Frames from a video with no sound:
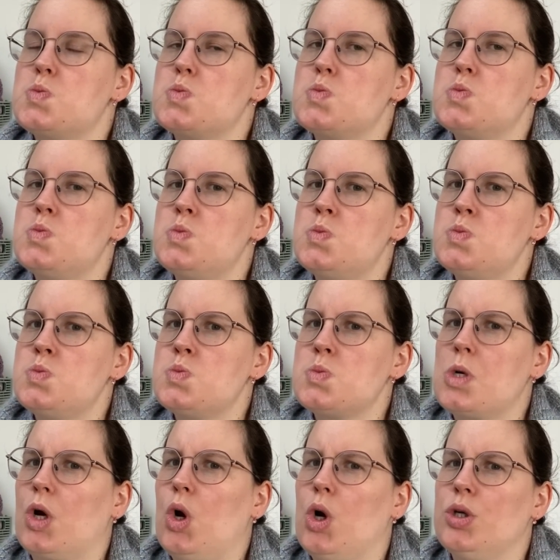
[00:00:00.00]
Mm,
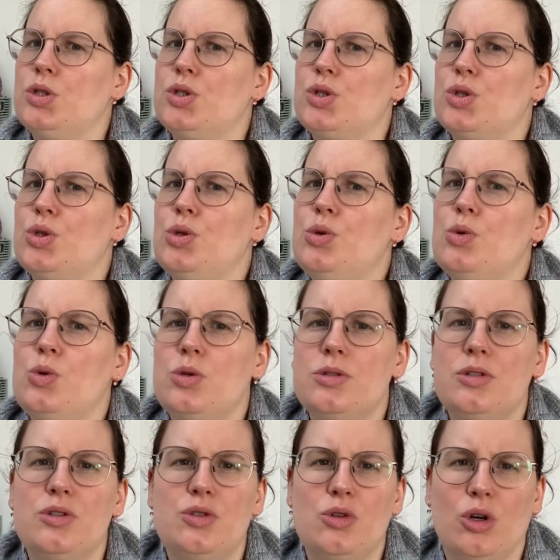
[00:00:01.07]

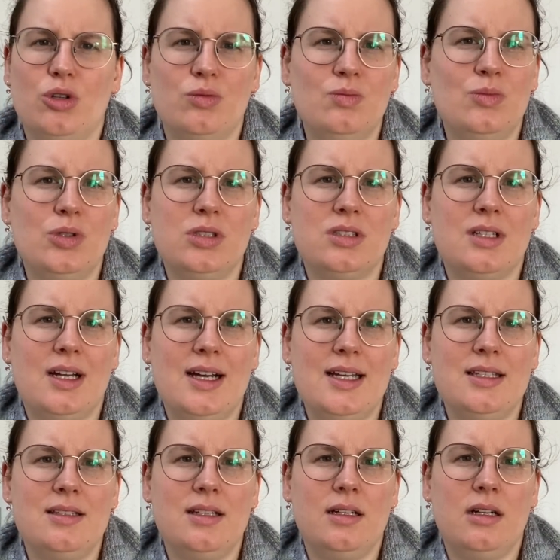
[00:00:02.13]
kostenlose Sockenmuster
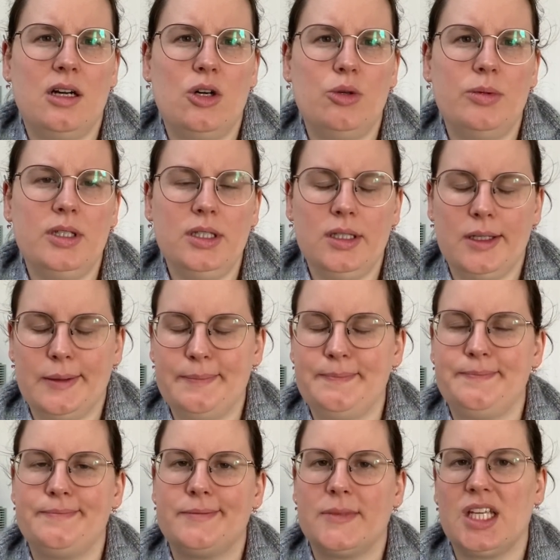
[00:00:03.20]
heißt die, glaube ich.
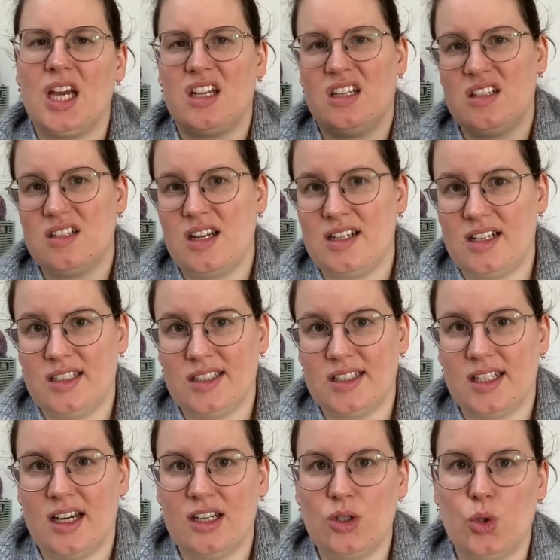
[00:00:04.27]
Kann jetzt leider nicht
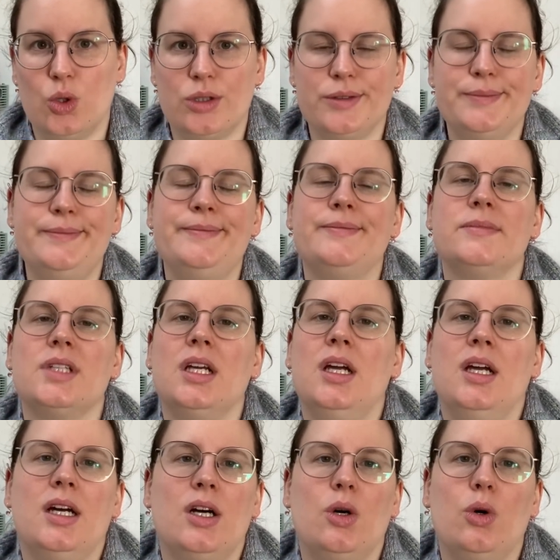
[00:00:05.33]
nachgucken.
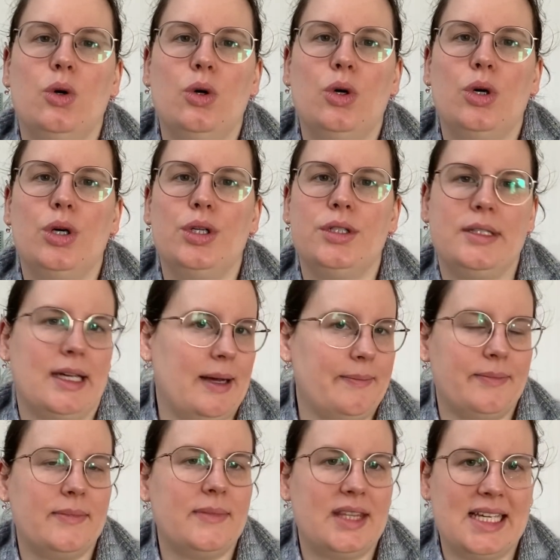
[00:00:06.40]
Und ja,
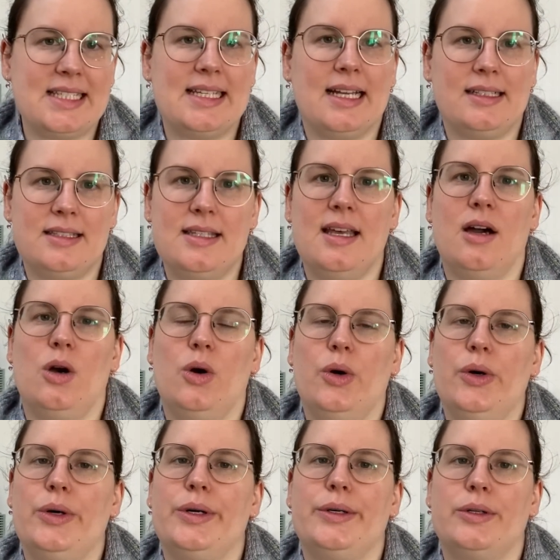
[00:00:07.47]
da sagt sie
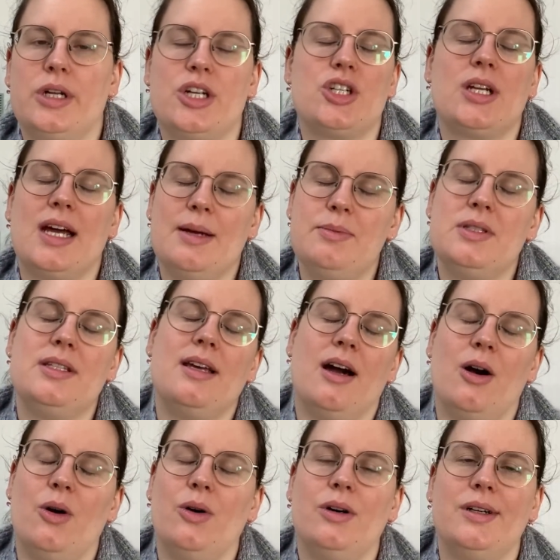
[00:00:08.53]
auch oder schreibt sie
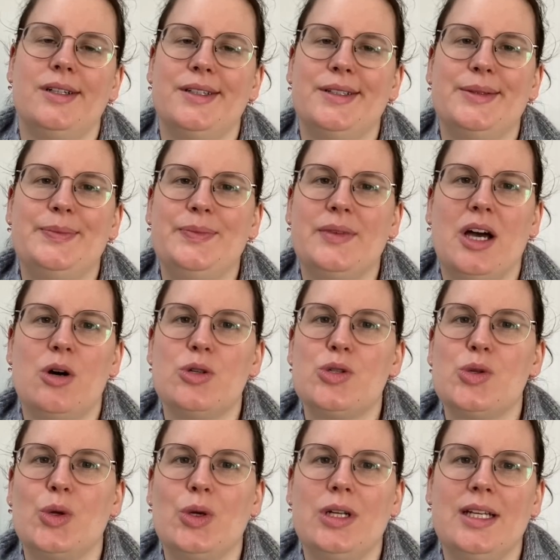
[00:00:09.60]
auch ähm,
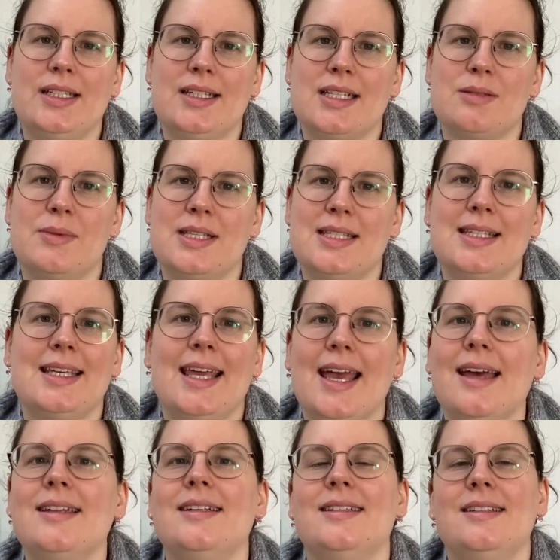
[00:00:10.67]
ausdrücklich, dass man sich
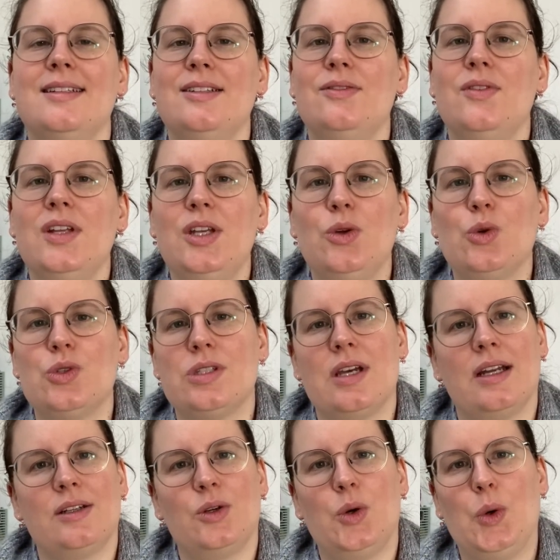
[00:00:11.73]
gerne die Videos
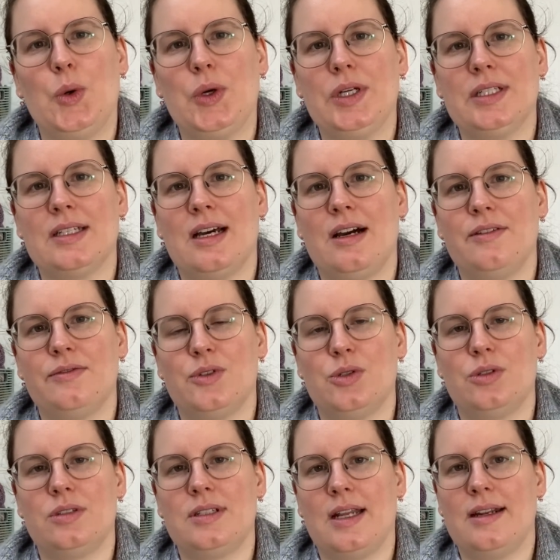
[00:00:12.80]
angucken darf
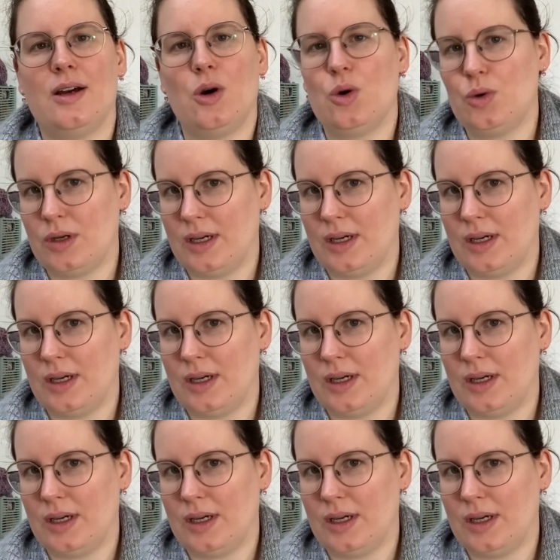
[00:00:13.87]
und dann auch